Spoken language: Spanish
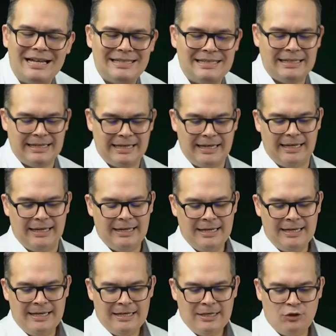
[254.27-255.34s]
Así que
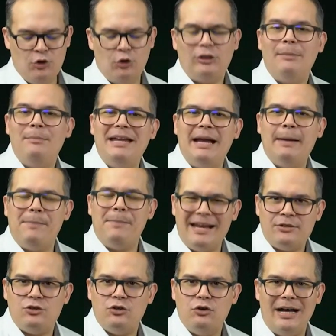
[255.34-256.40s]
yo también
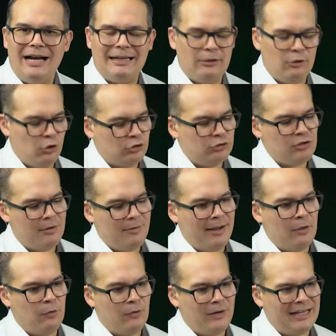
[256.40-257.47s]
aprecio a los
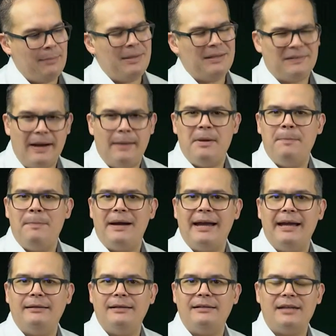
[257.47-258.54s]
trabajadores que me traen mis
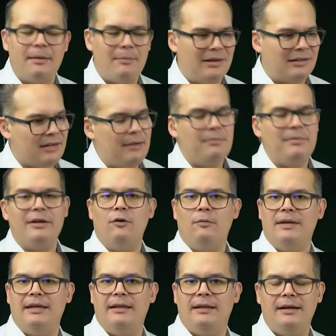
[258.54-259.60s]
paquetes, que me traen mi
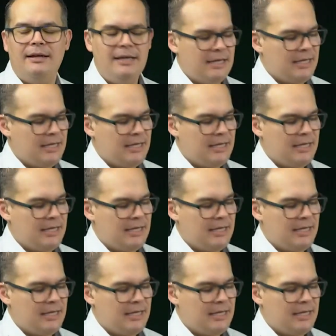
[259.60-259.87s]
comida,